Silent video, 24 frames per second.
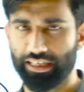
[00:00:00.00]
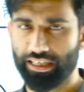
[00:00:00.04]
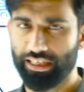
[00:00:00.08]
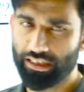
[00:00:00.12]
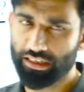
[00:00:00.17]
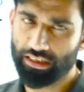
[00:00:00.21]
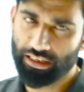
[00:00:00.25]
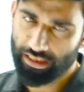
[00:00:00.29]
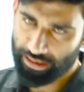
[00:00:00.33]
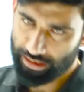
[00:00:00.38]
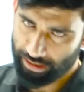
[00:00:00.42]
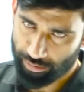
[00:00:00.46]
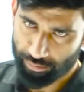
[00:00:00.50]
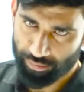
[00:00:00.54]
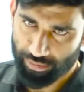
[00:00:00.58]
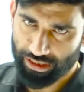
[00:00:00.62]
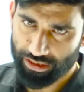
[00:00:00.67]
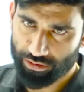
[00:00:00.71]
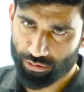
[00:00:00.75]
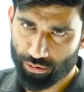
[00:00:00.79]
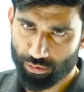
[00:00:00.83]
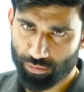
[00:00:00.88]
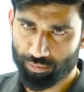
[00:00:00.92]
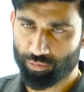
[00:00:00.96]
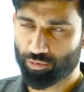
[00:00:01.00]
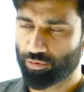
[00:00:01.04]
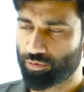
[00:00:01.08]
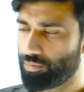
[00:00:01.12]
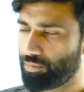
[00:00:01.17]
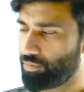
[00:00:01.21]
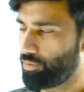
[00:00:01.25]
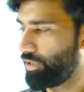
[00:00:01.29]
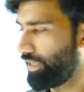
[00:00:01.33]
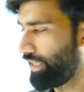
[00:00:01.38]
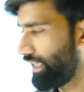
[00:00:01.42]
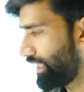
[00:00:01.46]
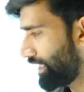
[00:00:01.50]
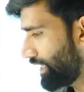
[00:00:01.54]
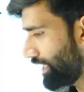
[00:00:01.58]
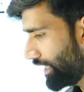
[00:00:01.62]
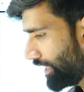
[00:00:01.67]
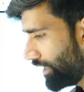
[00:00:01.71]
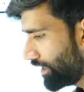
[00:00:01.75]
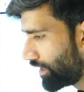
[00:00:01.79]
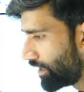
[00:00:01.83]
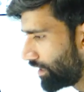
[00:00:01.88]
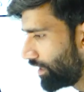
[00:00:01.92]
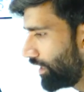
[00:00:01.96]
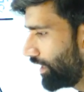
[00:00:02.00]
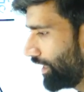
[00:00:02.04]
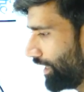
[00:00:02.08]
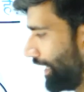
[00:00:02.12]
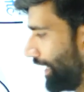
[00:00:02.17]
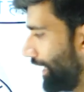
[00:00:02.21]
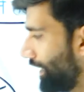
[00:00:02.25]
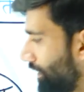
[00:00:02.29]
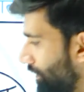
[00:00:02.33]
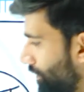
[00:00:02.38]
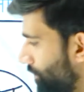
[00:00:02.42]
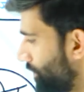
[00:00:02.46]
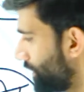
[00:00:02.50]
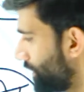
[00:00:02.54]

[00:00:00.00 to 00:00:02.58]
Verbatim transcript: थे ये महत्वपूर्ण पॉइंट है आगे